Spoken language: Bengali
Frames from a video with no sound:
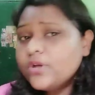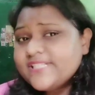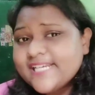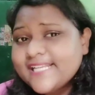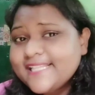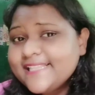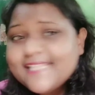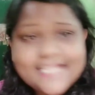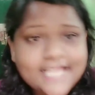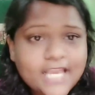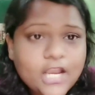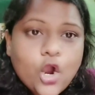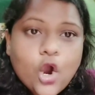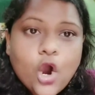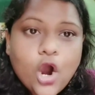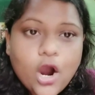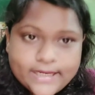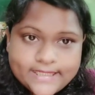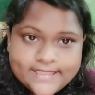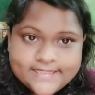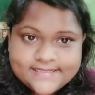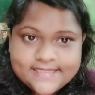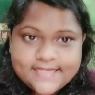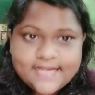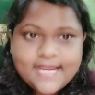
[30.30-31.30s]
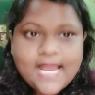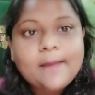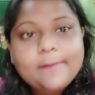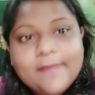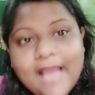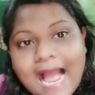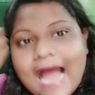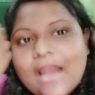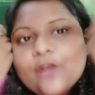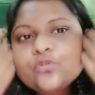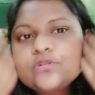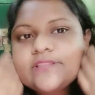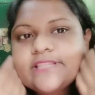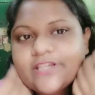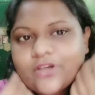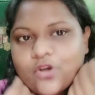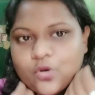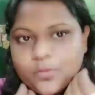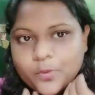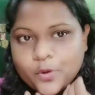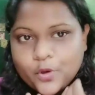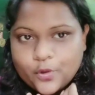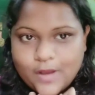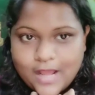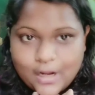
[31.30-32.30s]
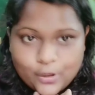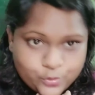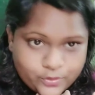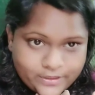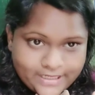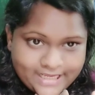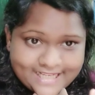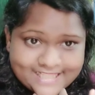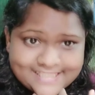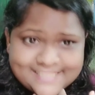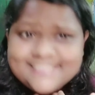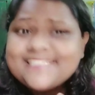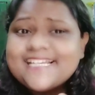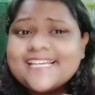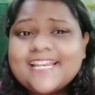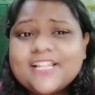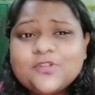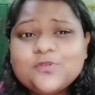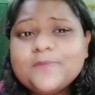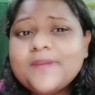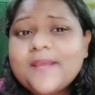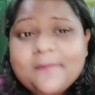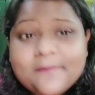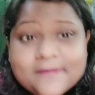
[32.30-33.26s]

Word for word: হোস্টেল থেকে কার্ড হ্যাঁ। এসে আমি আলুর থেকেও বড় আলু হয়ে গেছে সেটা তুমি